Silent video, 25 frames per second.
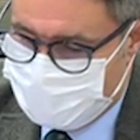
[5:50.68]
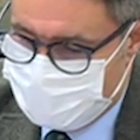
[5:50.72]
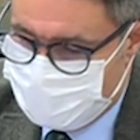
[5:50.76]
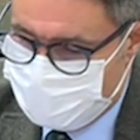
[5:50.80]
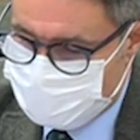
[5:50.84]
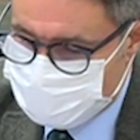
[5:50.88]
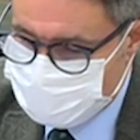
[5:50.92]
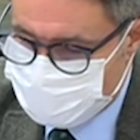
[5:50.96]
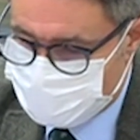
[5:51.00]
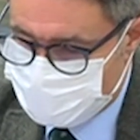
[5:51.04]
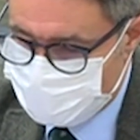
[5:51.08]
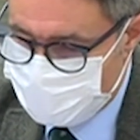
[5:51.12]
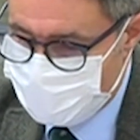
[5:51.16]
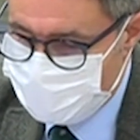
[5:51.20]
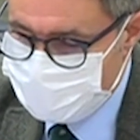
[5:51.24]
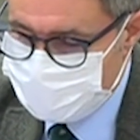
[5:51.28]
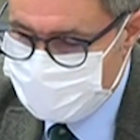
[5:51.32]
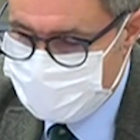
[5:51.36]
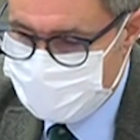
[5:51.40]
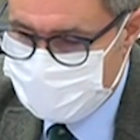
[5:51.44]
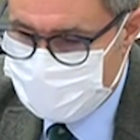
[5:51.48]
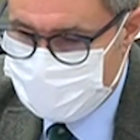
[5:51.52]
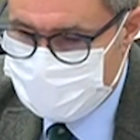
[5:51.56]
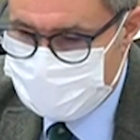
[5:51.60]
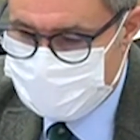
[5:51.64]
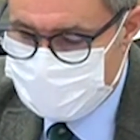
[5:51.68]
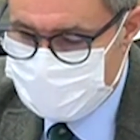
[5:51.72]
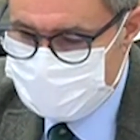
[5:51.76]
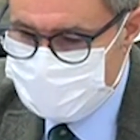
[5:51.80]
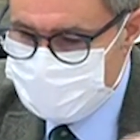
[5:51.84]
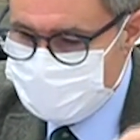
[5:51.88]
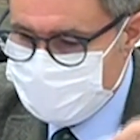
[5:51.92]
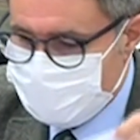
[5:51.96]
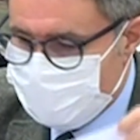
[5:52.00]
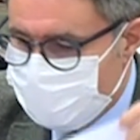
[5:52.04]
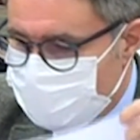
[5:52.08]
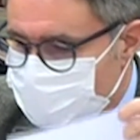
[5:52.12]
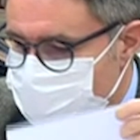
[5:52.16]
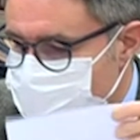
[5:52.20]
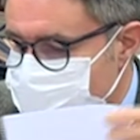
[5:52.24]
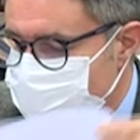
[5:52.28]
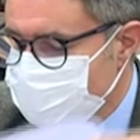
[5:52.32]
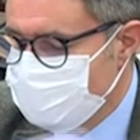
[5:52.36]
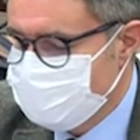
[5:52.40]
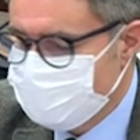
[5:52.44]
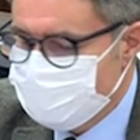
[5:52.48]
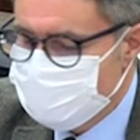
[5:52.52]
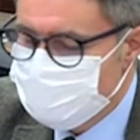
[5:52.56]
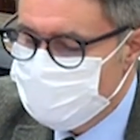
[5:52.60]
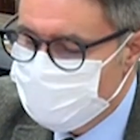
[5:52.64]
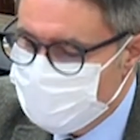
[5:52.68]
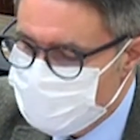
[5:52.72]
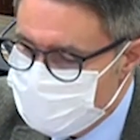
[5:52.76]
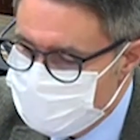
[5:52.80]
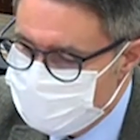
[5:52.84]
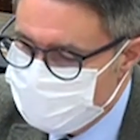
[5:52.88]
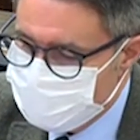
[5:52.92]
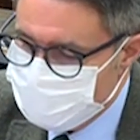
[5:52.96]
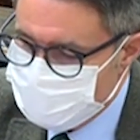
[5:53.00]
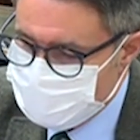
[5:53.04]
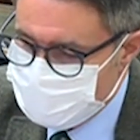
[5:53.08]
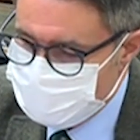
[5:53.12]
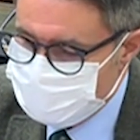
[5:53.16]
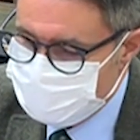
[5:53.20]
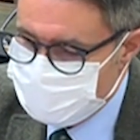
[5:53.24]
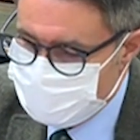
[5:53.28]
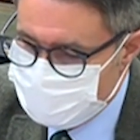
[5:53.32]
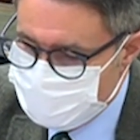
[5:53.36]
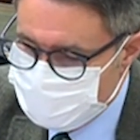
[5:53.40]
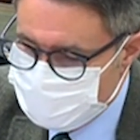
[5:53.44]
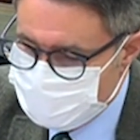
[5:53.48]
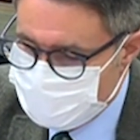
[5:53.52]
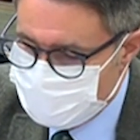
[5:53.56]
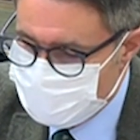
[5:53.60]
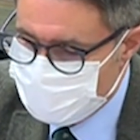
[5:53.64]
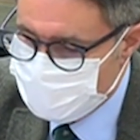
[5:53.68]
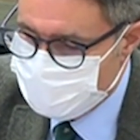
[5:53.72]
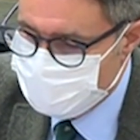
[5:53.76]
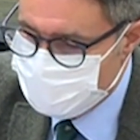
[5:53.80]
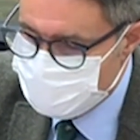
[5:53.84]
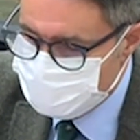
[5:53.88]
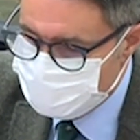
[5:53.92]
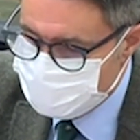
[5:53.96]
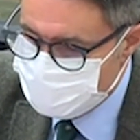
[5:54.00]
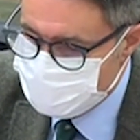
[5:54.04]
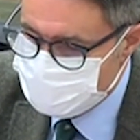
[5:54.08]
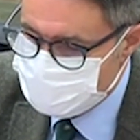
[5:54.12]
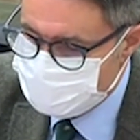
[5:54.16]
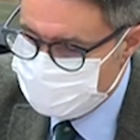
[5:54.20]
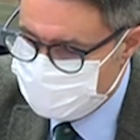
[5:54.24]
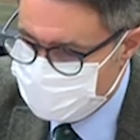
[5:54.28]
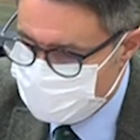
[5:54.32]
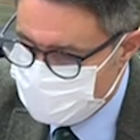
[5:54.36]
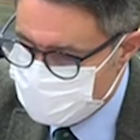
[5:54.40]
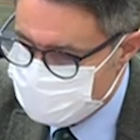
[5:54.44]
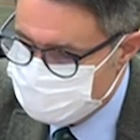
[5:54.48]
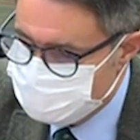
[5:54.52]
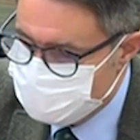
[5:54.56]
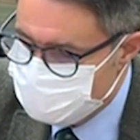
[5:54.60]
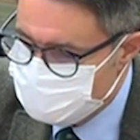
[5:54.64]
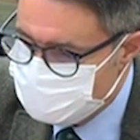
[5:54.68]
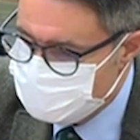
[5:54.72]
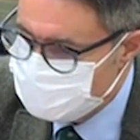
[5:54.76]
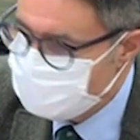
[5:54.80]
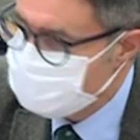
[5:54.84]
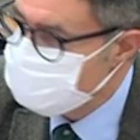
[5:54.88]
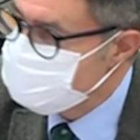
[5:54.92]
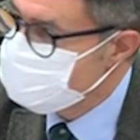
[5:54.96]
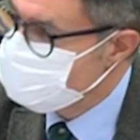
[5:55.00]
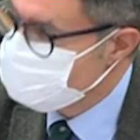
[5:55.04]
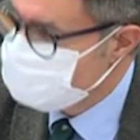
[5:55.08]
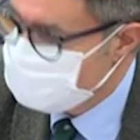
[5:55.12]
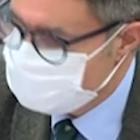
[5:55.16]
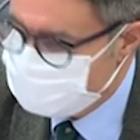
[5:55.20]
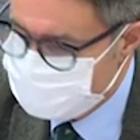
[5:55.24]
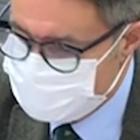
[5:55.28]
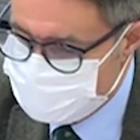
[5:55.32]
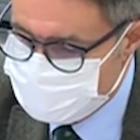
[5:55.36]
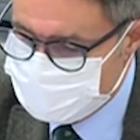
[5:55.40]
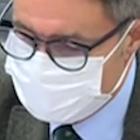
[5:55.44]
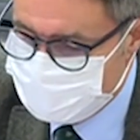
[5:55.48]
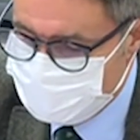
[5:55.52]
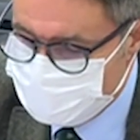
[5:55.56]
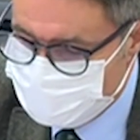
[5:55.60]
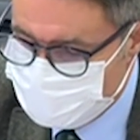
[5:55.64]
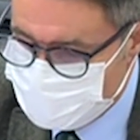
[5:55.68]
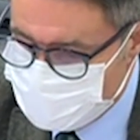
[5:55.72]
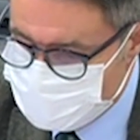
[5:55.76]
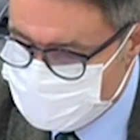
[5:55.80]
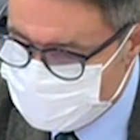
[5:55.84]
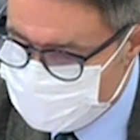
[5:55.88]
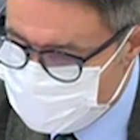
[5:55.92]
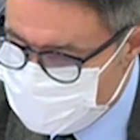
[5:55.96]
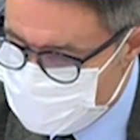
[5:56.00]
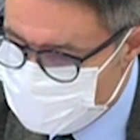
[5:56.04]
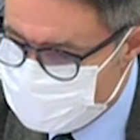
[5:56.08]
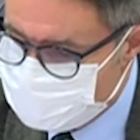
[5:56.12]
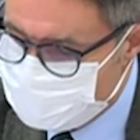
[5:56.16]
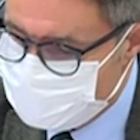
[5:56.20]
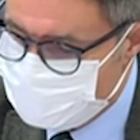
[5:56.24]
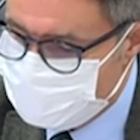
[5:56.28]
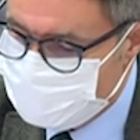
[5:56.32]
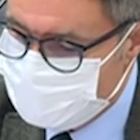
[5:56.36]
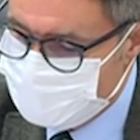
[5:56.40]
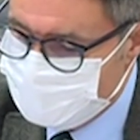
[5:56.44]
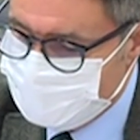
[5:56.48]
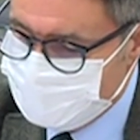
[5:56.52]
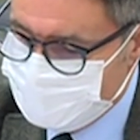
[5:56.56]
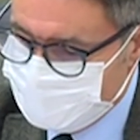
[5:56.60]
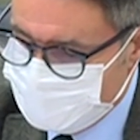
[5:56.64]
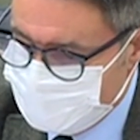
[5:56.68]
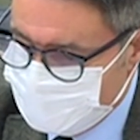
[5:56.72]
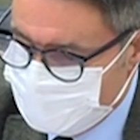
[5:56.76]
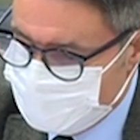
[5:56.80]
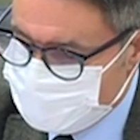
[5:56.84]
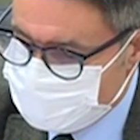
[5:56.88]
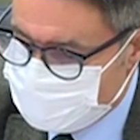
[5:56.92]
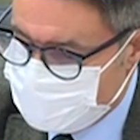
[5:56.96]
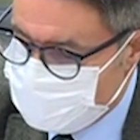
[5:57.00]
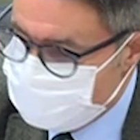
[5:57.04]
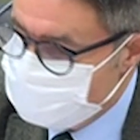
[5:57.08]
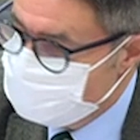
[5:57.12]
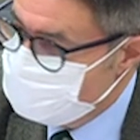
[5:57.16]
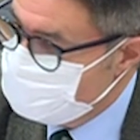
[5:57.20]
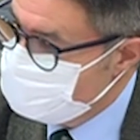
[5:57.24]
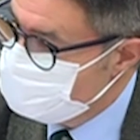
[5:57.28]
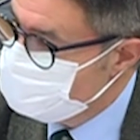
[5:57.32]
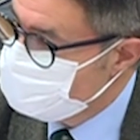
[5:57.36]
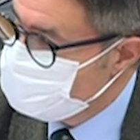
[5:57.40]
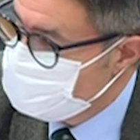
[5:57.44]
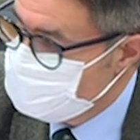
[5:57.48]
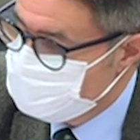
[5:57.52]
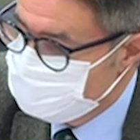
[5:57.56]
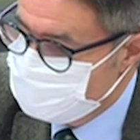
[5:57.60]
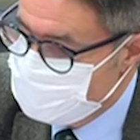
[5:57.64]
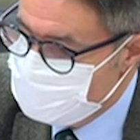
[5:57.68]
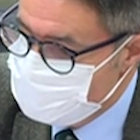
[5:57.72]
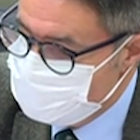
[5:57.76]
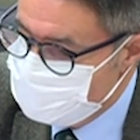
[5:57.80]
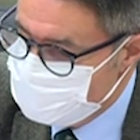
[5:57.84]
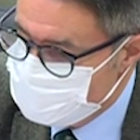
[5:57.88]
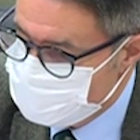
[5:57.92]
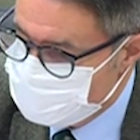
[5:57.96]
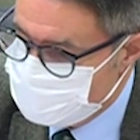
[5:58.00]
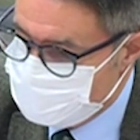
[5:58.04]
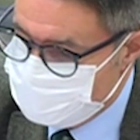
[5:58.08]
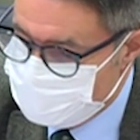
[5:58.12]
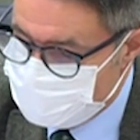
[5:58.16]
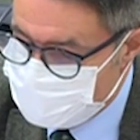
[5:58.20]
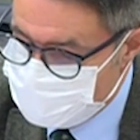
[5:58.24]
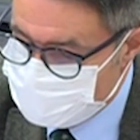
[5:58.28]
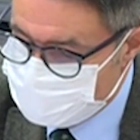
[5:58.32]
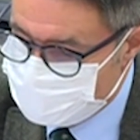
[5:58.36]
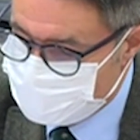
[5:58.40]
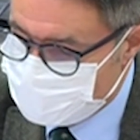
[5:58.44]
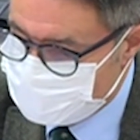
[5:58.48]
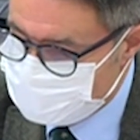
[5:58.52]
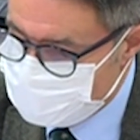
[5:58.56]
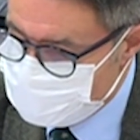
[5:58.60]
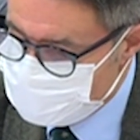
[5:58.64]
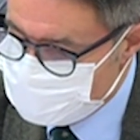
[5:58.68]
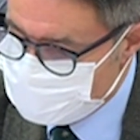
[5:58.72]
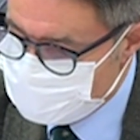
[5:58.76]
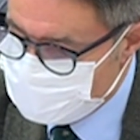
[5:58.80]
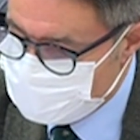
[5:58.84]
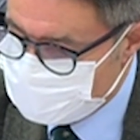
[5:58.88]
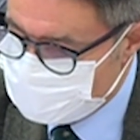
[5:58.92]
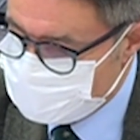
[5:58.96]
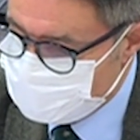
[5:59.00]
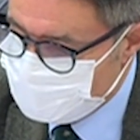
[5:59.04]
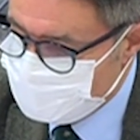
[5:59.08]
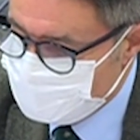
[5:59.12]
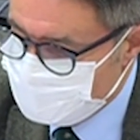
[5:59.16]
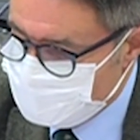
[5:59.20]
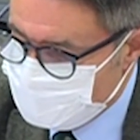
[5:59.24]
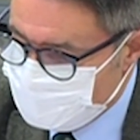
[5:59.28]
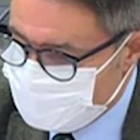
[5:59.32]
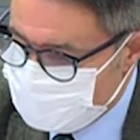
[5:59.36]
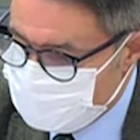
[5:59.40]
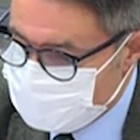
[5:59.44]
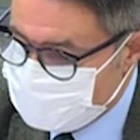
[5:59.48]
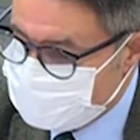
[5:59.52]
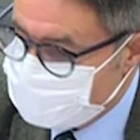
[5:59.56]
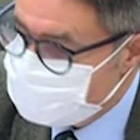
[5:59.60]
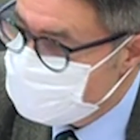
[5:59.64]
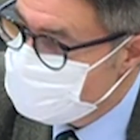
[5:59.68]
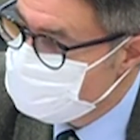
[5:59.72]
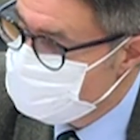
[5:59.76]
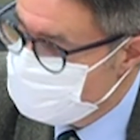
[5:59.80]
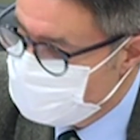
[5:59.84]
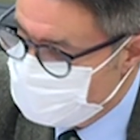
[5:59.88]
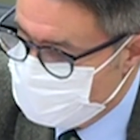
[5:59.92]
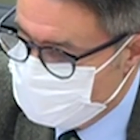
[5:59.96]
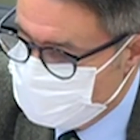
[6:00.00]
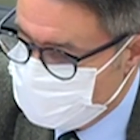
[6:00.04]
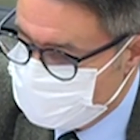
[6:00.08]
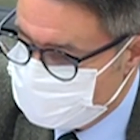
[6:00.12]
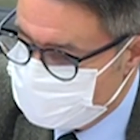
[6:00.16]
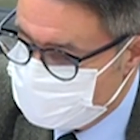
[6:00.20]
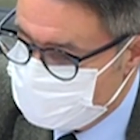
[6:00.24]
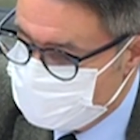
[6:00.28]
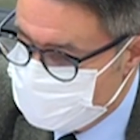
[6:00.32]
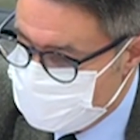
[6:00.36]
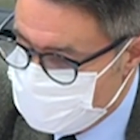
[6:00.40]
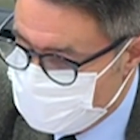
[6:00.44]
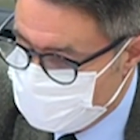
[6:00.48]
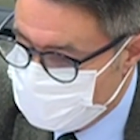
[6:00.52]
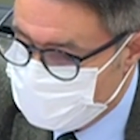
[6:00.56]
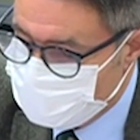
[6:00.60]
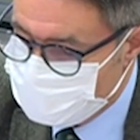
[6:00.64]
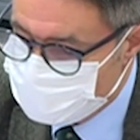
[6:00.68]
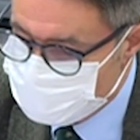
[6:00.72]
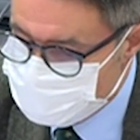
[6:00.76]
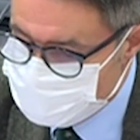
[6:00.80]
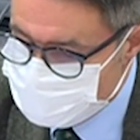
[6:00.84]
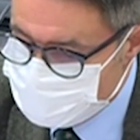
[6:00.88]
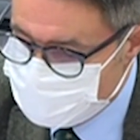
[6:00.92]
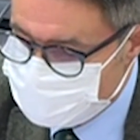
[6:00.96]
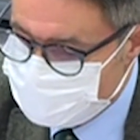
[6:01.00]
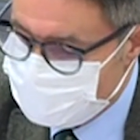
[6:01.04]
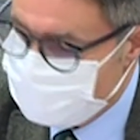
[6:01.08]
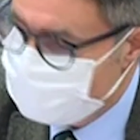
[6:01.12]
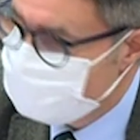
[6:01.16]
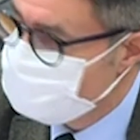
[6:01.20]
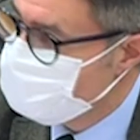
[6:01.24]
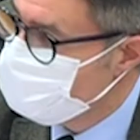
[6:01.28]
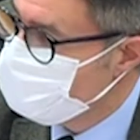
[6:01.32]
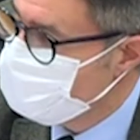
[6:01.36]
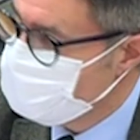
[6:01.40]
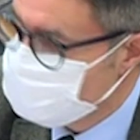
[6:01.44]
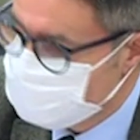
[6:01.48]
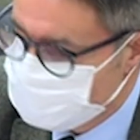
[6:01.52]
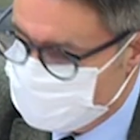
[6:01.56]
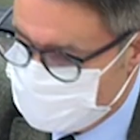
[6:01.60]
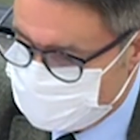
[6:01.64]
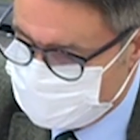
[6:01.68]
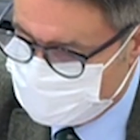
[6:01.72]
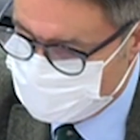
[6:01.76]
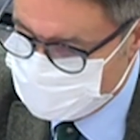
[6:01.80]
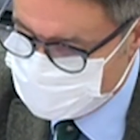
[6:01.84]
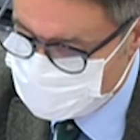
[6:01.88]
Eh, nuestro grupo eh, parlamentario considera que es muy importante contar con unos buenos empleados públicos estables en número suficiente, seleccionados bajo los principios de mérito y capacidad y que reciban una retribución justa y adecuada a sus